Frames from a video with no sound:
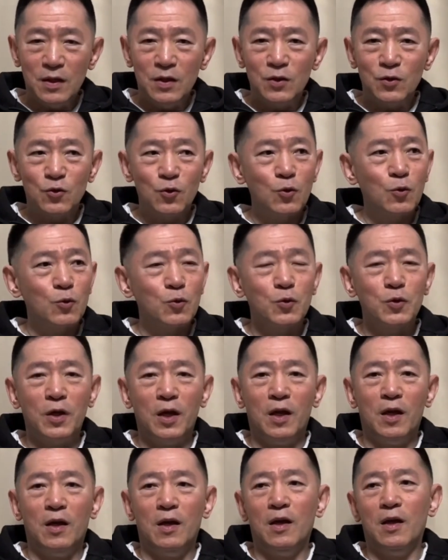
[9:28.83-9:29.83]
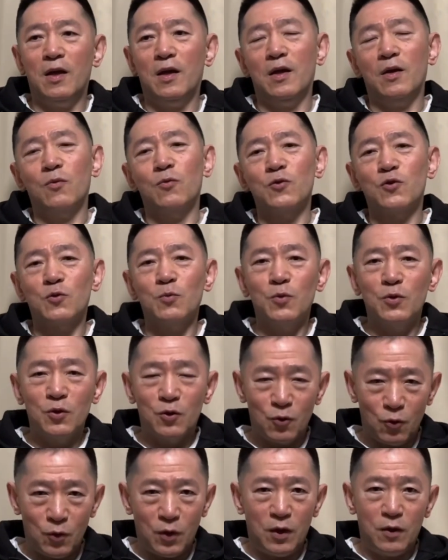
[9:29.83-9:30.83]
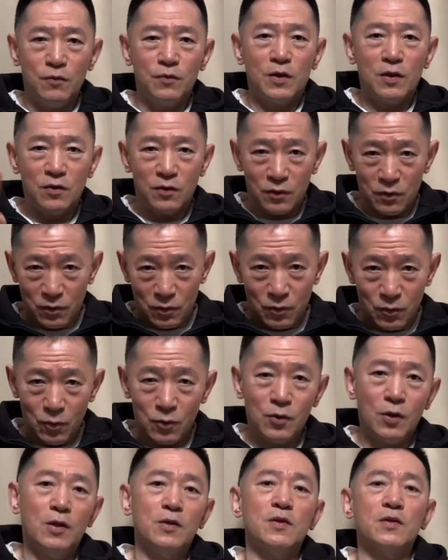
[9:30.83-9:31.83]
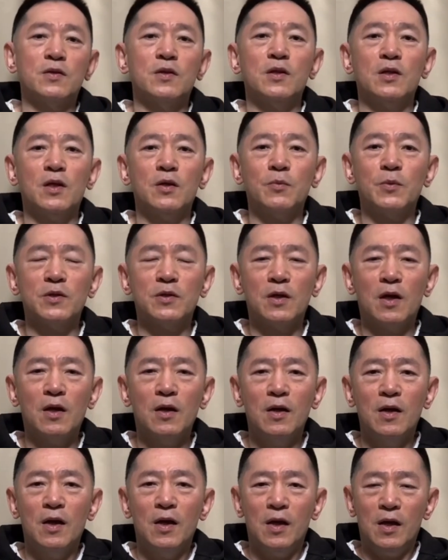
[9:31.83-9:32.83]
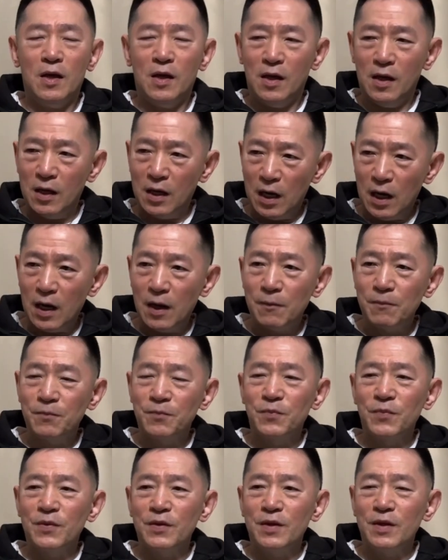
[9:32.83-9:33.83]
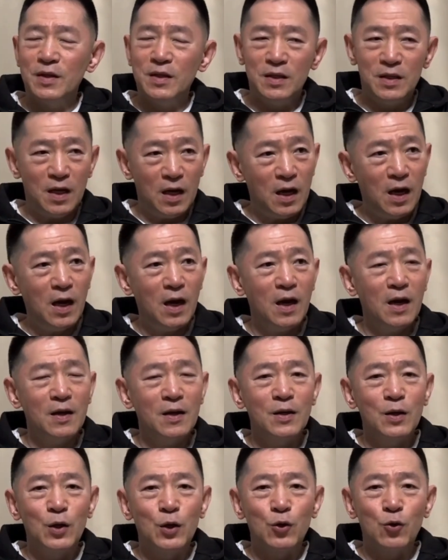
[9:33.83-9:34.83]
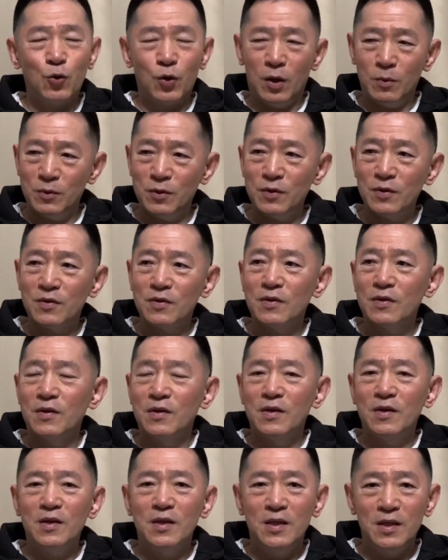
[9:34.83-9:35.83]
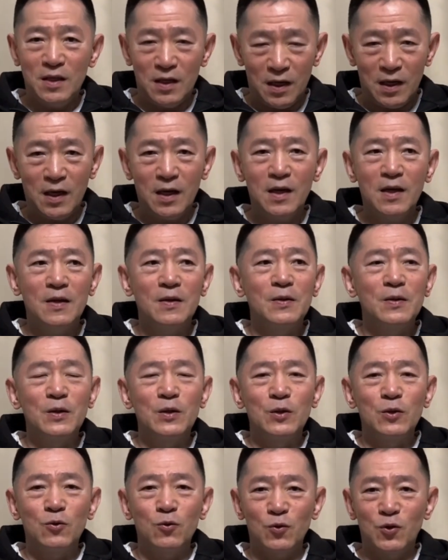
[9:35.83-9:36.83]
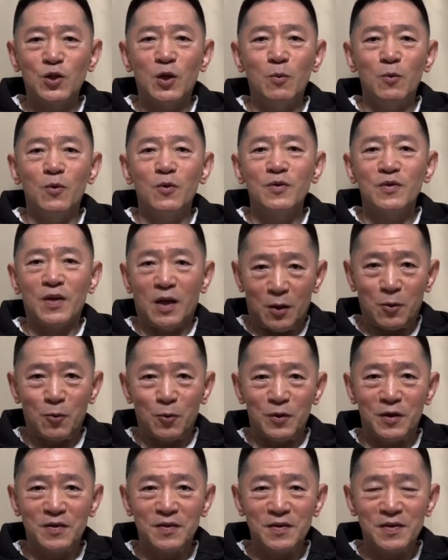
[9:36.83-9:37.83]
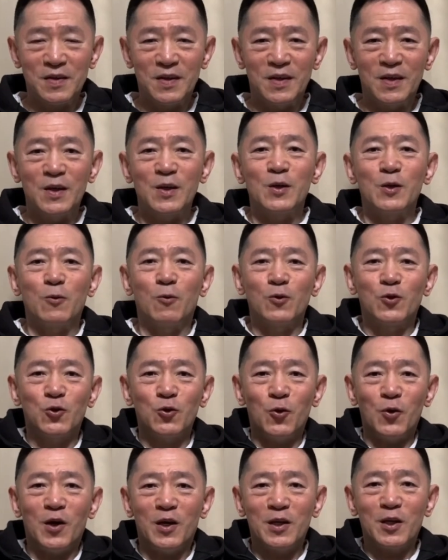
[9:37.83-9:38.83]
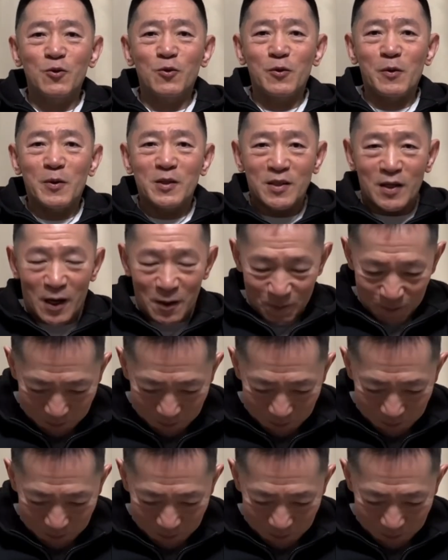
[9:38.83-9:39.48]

そういうことで、えー、ご質問に今日は2つ答えさせていただきました。映画、いいな。ドラム、いいな。どちらも最高です。ご視聴ありがとうございました。